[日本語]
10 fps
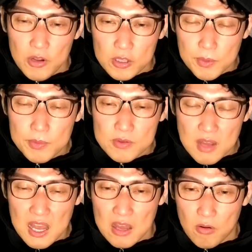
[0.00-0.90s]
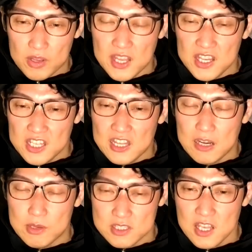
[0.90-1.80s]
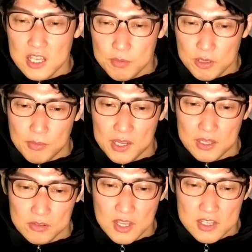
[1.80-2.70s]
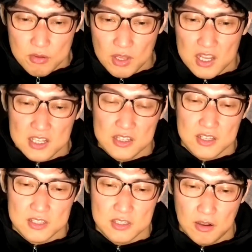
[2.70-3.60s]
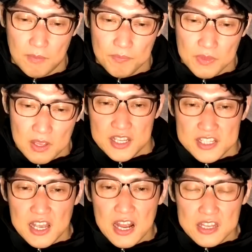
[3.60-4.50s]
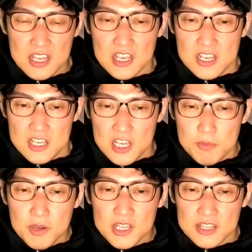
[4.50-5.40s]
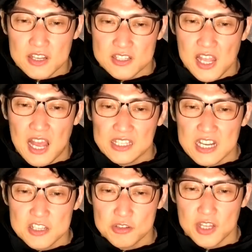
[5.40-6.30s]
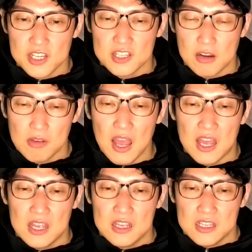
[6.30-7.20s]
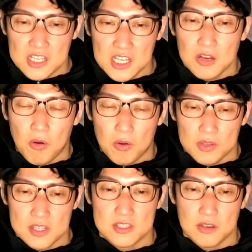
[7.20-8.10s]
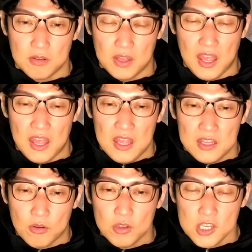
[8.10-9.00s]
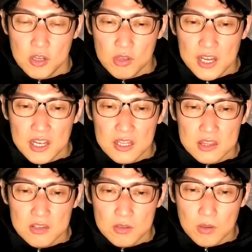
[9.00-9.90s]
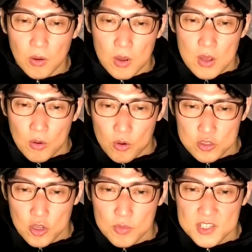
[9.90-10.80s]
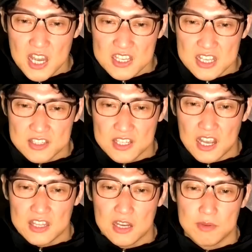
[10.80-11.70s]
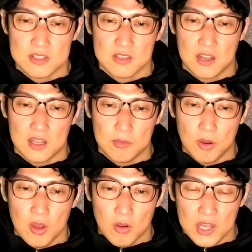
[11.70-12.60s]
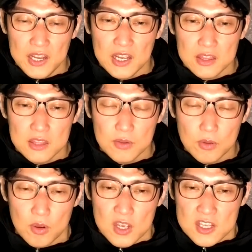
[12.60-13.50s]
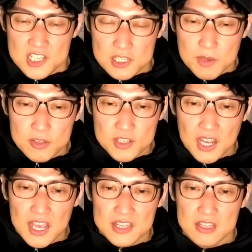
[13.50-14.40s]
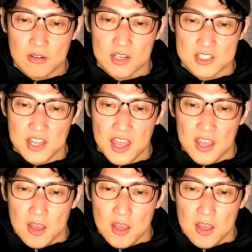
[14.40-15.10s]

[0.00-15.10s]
色の部分は、これ電気代になりますね。EV の場合だとね。そんな感じなんですよ。で、さらに EV になってですね、新しく出てきたのが黄色ですよね。で、この黄色何かっていうと、コストオブチャージャーズって書いてありますけれども、これ何かっていうと、説明として書いてあったのがですね、